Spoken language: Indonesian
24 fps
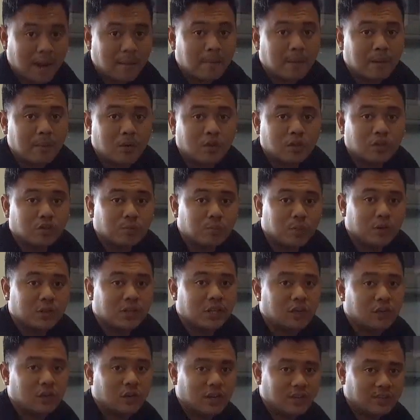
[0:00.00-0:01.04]
balapan motorsport
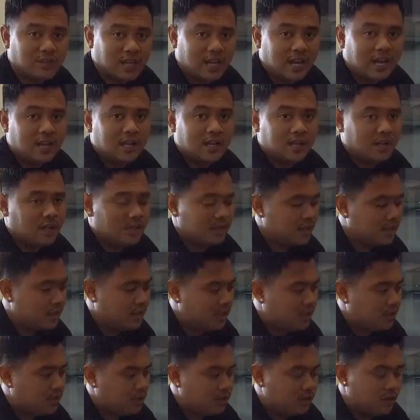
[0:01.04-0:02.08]
Indonesia
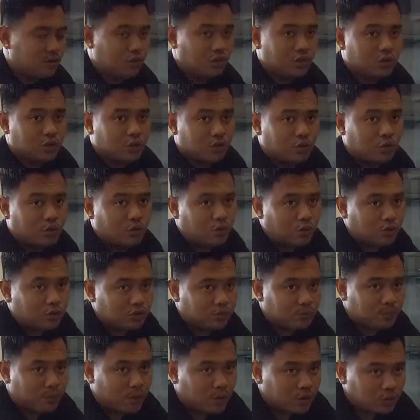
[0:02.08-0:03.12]
untuk
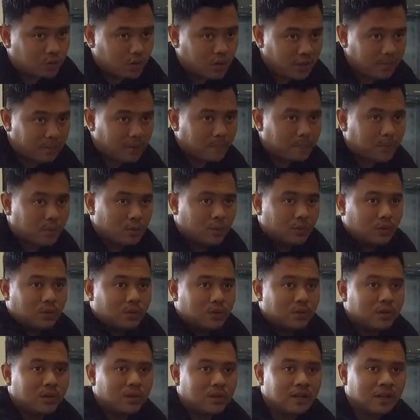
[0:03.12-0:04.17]
Sport
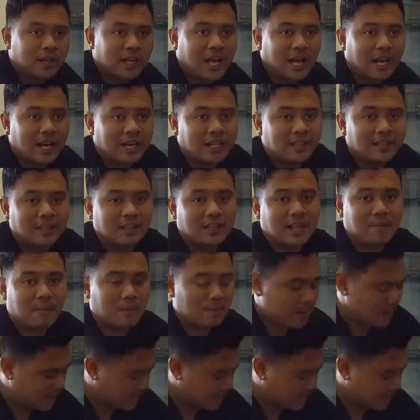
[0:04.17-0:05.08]
250 Carey tetap